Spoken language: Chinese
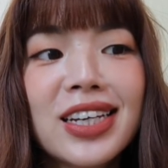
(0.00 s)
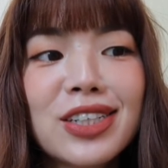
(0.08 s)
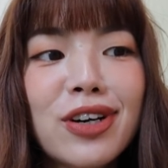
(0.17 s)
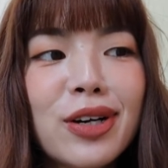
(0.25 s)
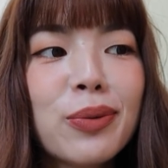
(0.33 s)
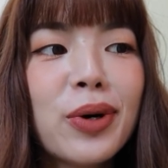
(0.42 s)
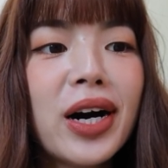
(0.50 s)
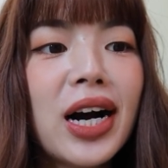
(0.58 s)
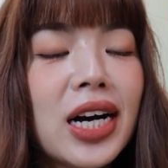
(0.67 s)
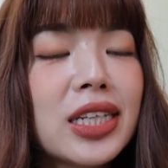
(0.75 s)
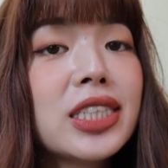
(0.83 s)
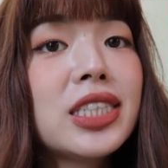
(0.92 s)
因为我
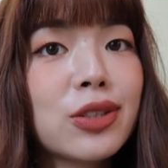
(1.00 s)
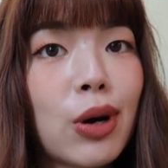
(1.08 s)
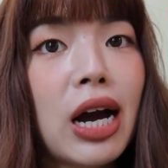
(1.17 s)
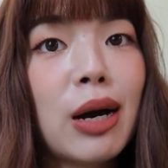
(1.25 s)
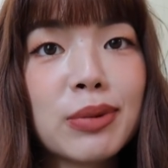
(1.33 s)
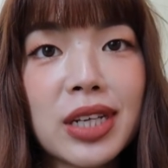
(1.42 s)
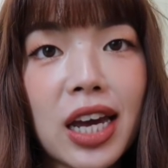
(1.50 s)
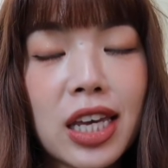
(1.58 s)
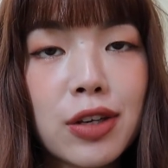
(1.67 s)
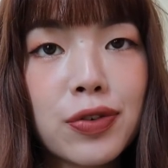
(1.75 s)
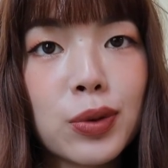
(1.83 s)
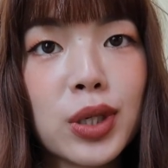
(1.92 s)
很喜欢他们家的衣服。